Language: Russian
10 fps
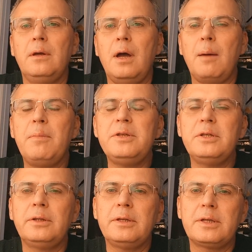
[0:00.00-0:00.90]

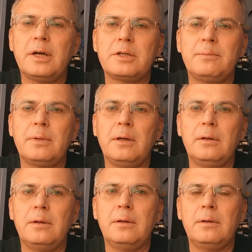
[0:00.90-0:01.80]
обыденной, скажем,
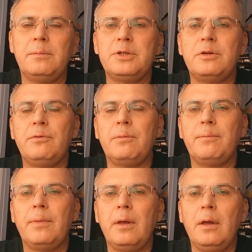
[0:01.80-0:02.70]
э, мы
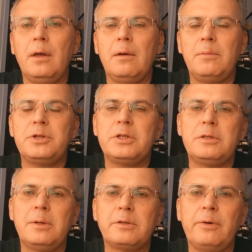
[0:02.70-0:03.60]
живем в
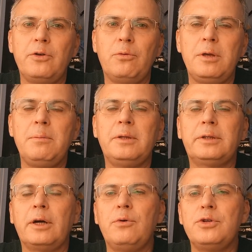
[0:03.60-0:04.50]
большинстве своем именно
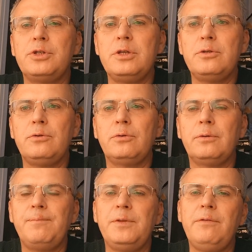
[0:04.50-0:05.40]
такой жизнью,
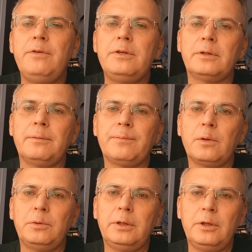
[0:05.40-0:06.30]
он не видит
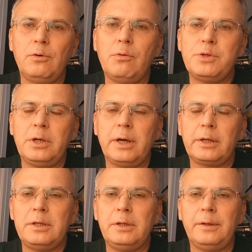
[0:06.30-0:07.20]
вот этой общей
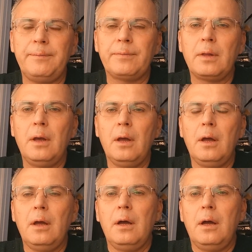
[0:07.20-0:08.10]
картины
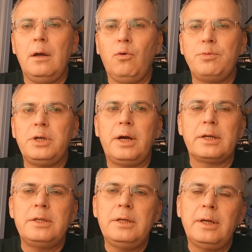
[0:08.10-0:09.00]
общей
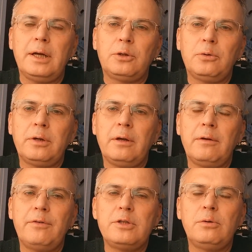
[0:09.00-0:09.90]
картины, которая
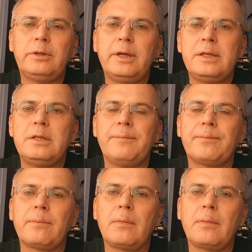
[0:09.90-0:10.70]
в результате